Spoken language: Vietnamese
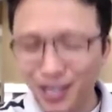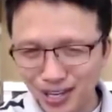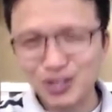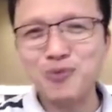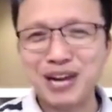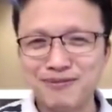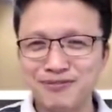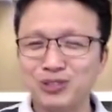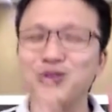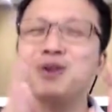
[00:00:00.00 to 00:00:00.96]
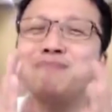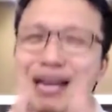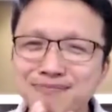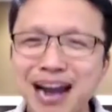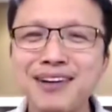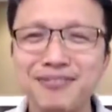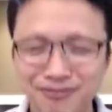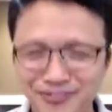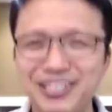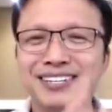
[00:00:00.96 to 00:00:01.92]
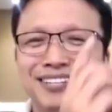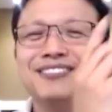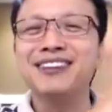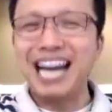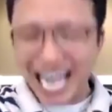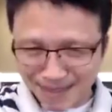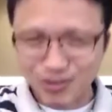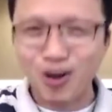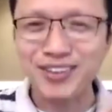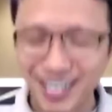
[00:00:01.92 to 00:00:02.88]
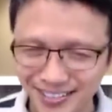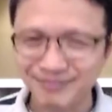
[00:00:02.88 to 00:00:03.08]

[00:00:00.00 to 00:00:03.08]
là tốt này và tụi nó may mắn vì được em đón nhận